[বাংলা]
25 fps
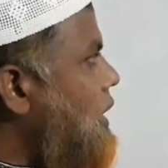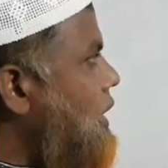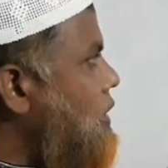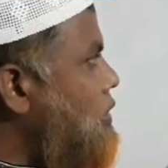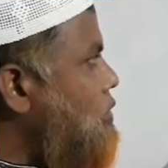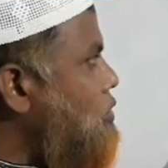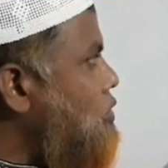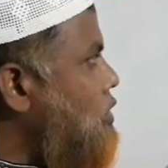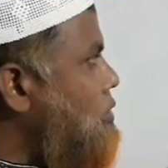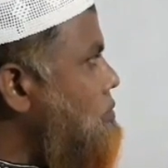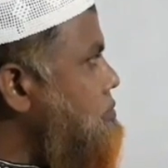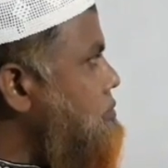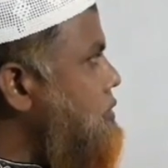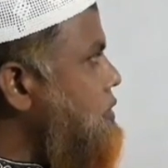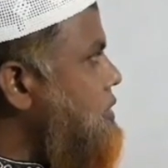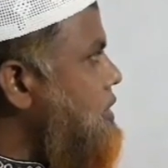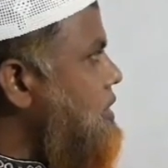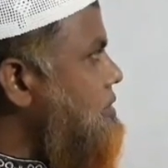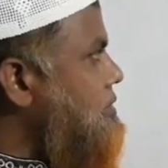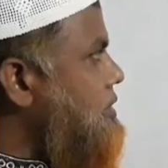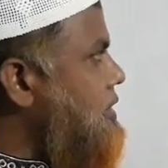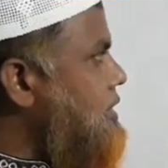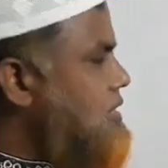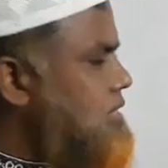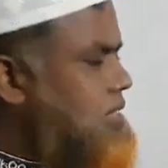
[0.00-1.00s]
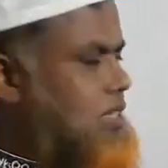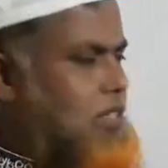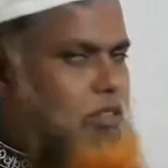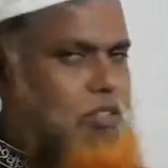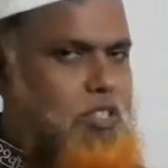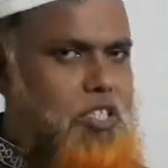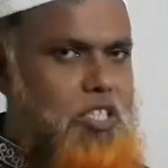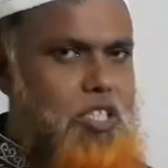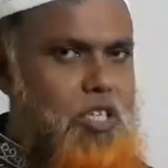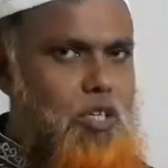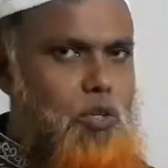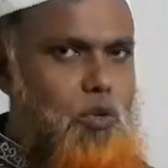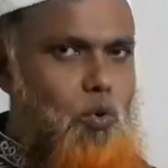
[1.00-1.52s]
আর কম্পিউটার ভাষাটা
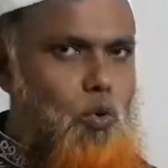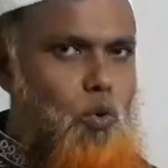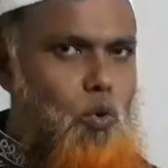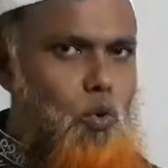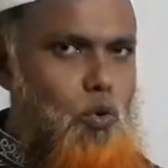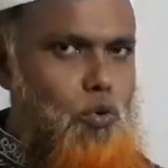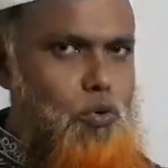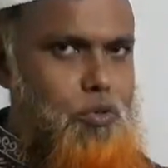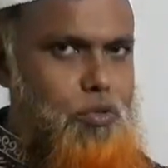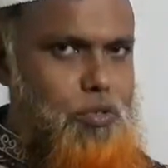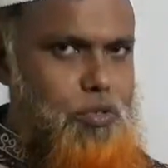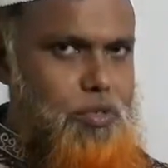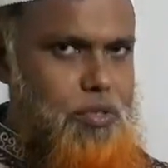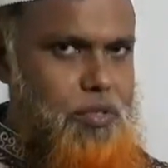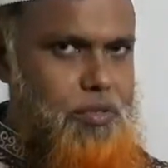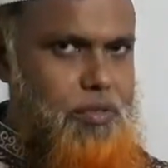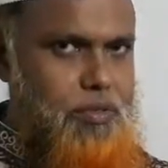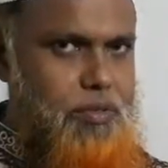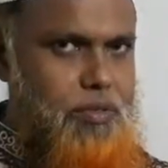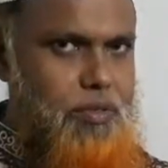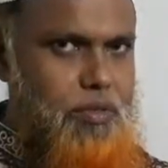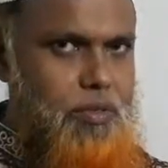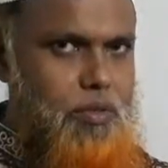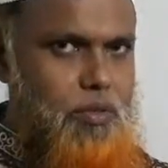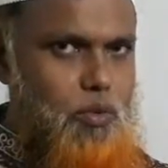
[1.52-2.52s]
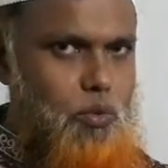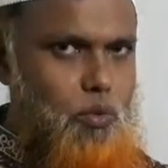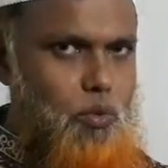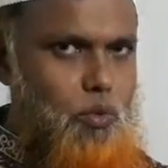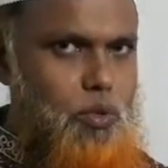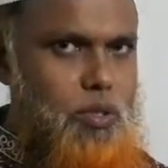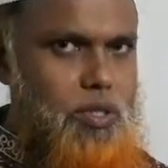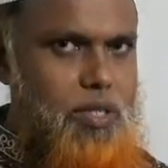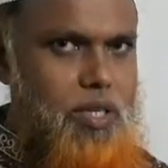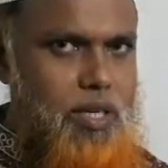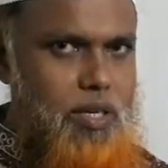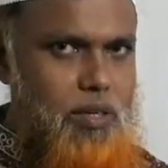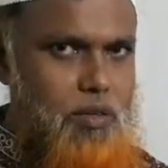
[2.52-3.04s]
হচ্ছে কোড
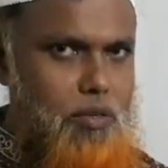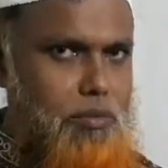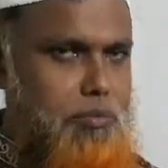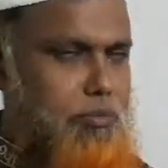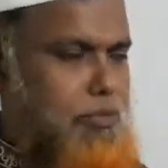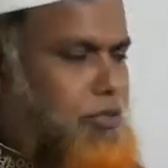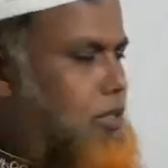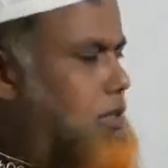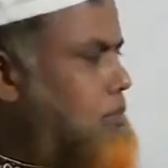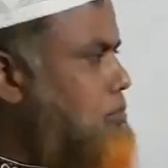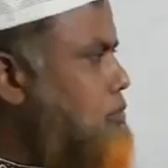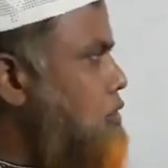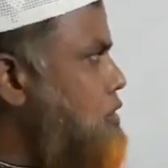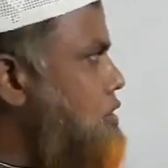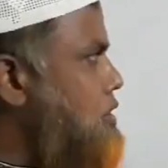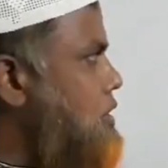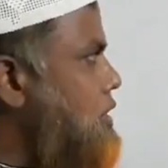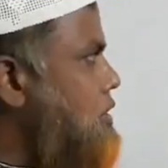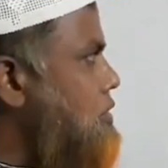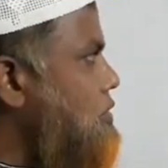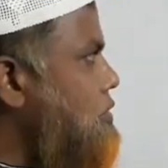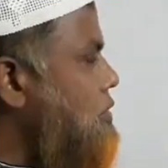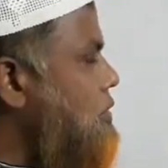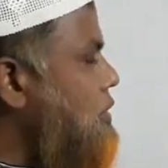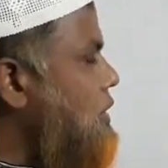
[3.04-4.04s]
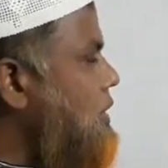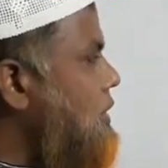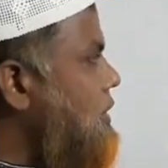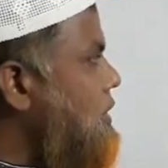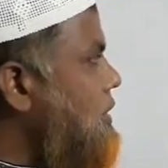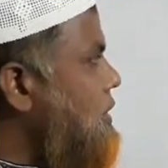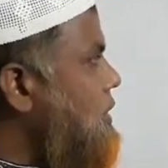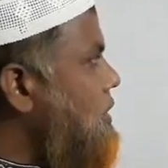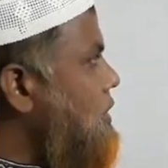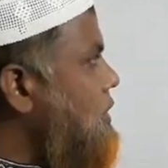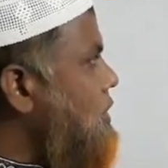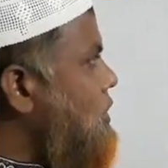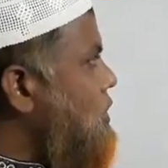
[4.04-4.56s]
কোড দ্বারা কম্পিউটার পরিচালিত হয়
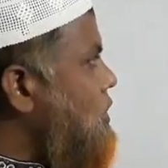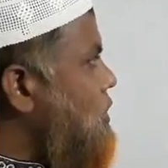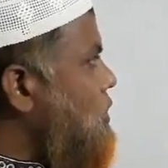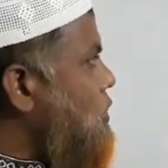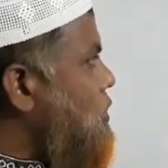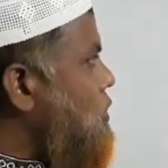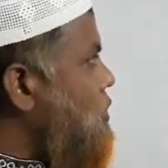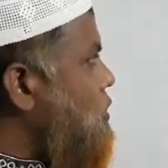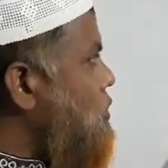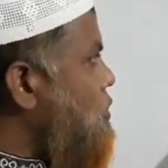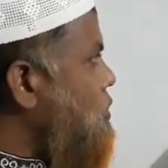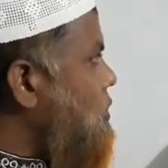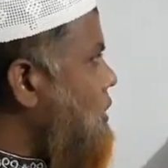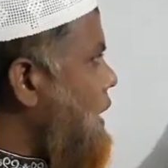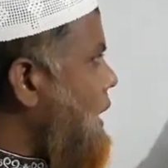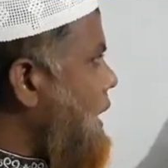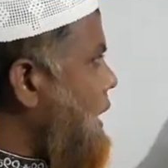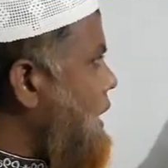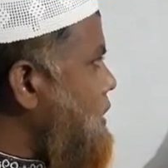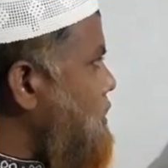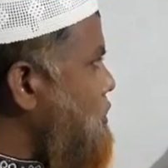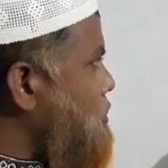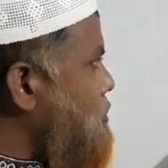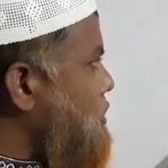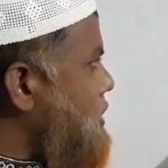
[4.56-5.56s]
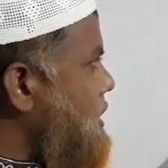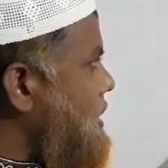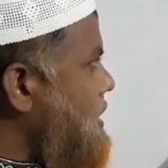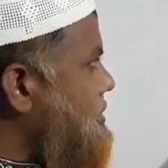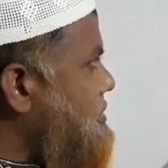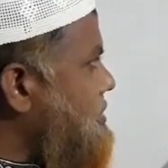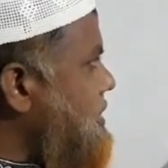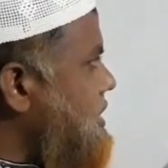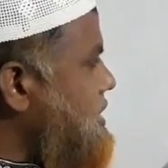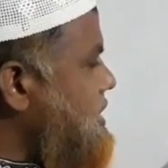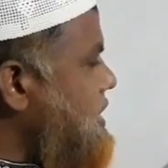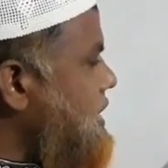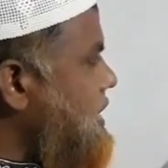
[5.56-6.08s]
তো আনকোডেড
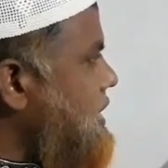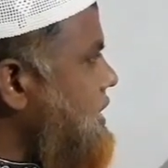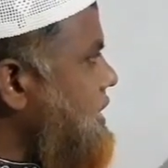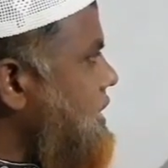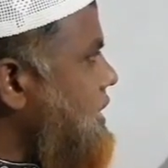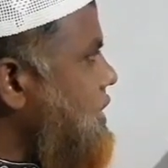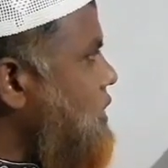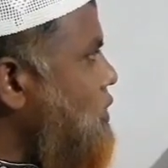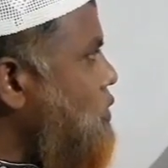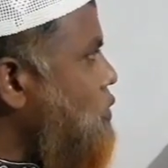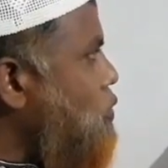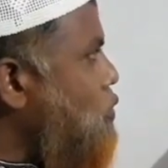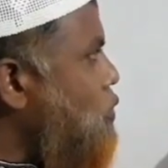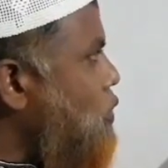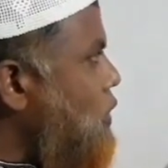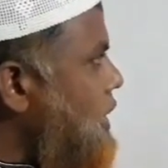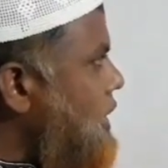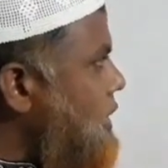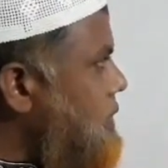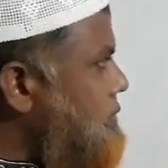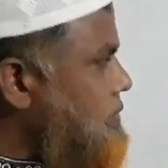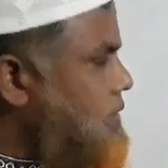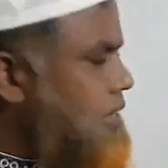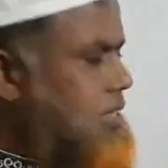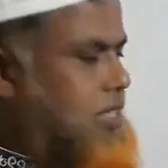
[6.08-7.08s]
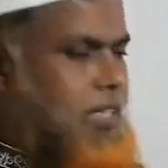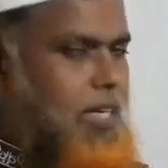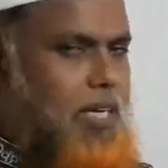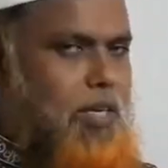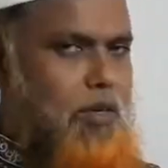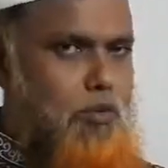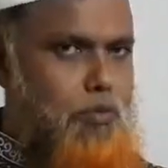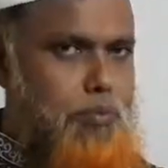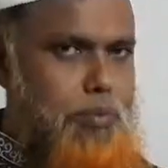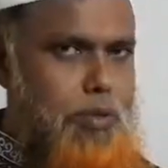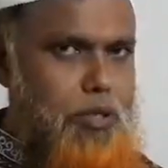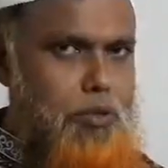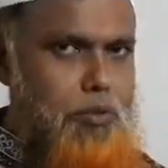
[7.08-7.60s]
ভাষাকে কোডেড
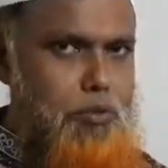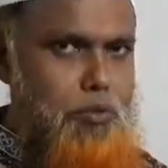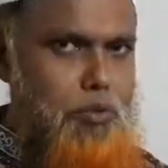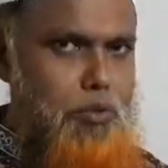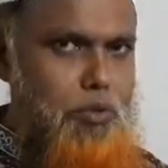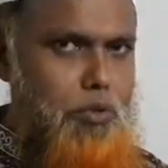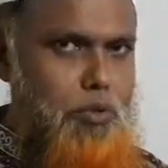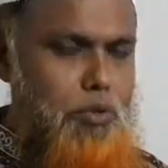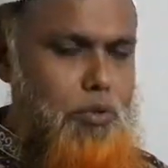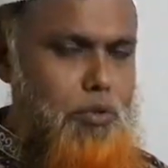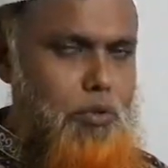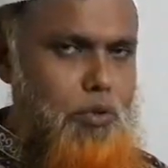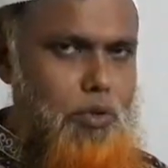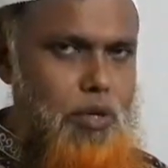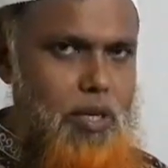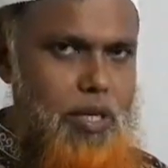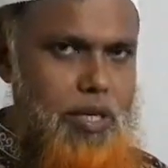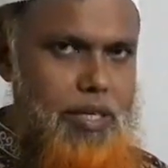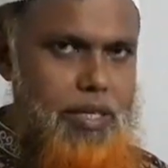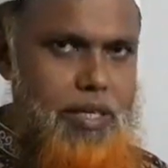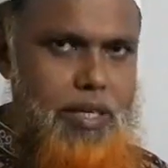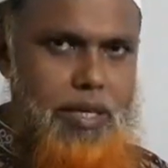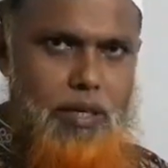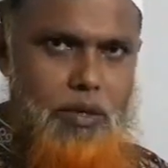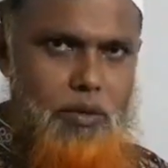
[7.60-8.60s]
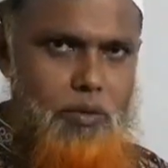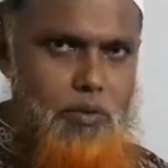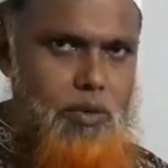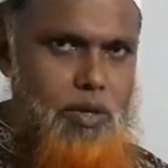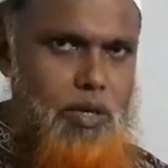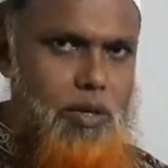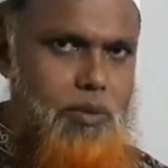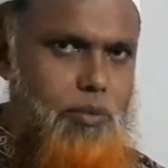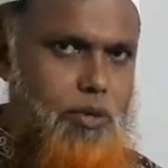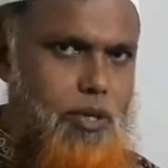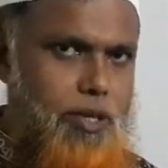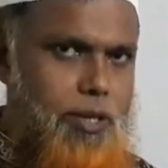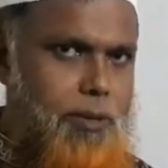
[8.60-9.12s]
ভাষায় রূপান্তর করাকে
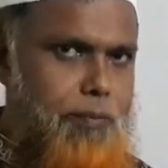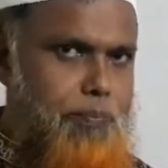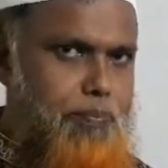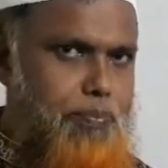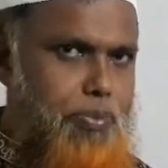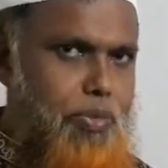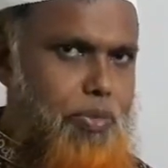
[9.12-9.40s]
অ্যানকোডার বলে